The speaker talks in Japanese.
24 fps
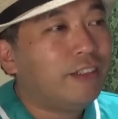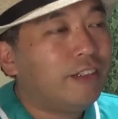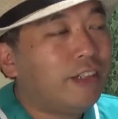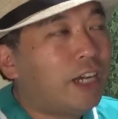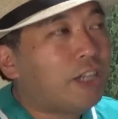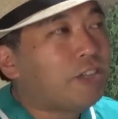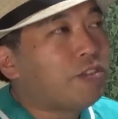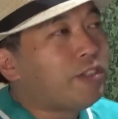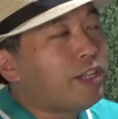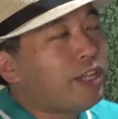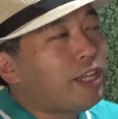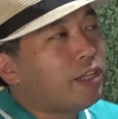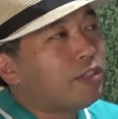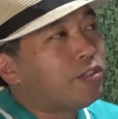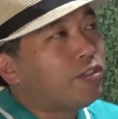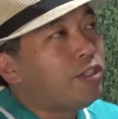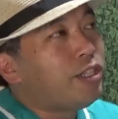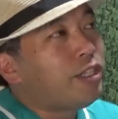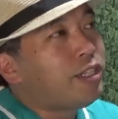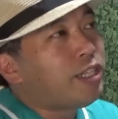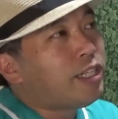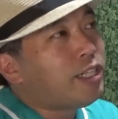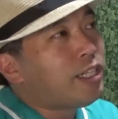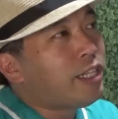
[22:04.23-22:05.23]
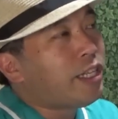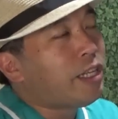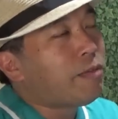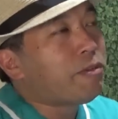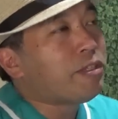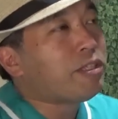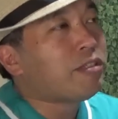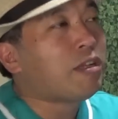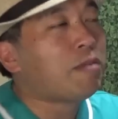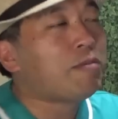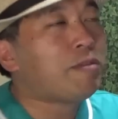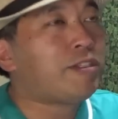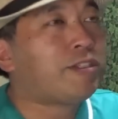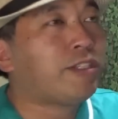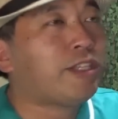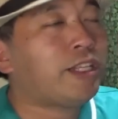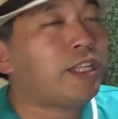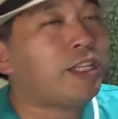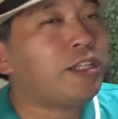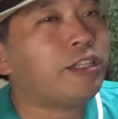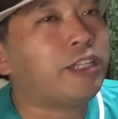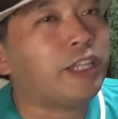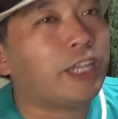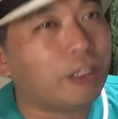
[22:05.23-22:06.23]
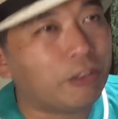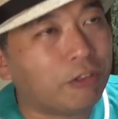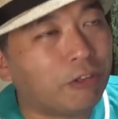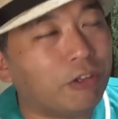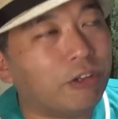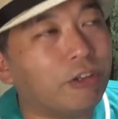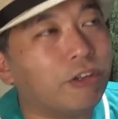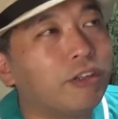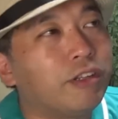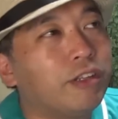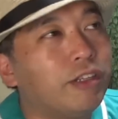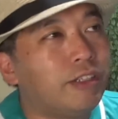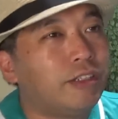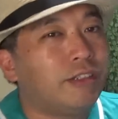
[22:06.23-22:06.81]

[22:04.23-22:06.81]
あとね、Twitter でたまたま見つけたんだけど、